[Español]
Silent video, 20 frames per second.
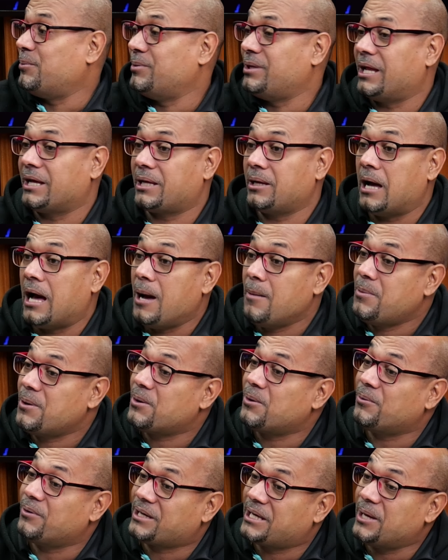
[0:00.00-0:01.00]
mira, que, ah,
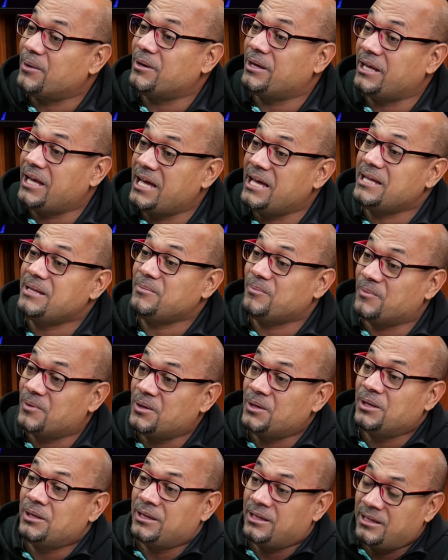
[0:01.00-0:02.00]
pero qué bien.
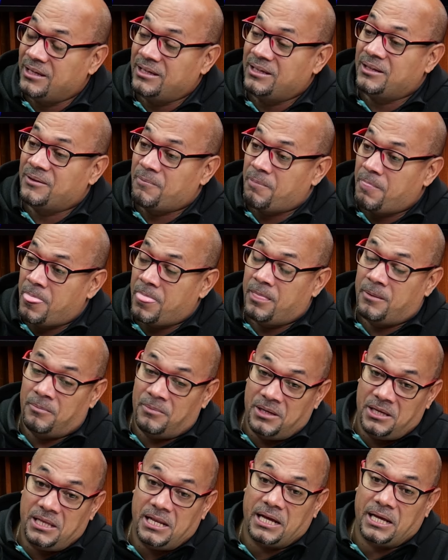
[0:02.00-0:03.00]
Oh, sí.
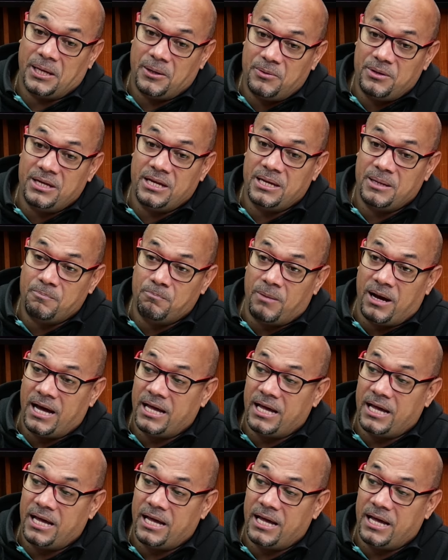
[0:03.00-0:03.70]
Mira qué bien. El de